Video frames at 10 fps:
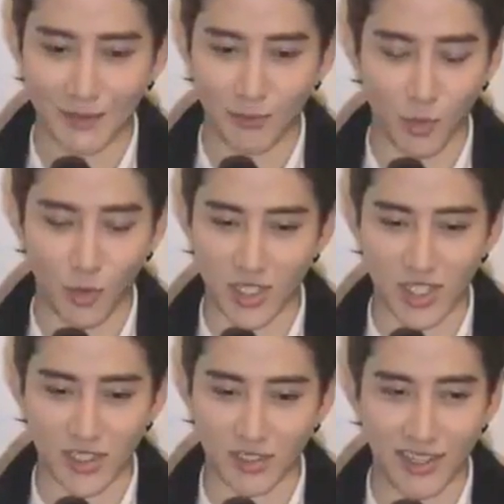不会
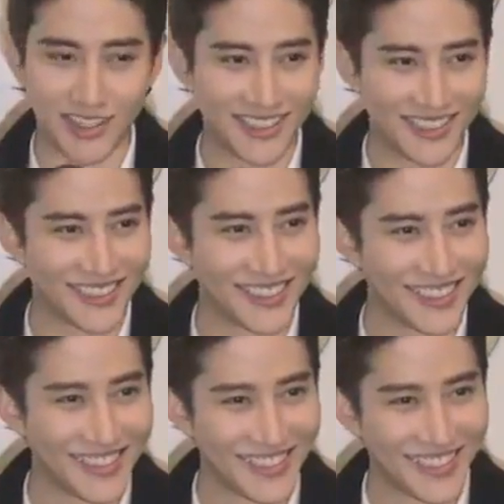是的。
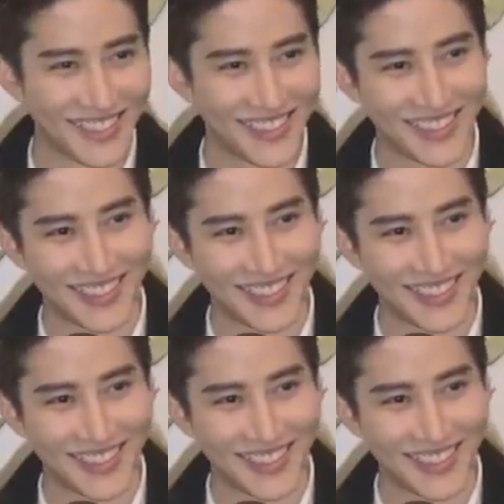嗯，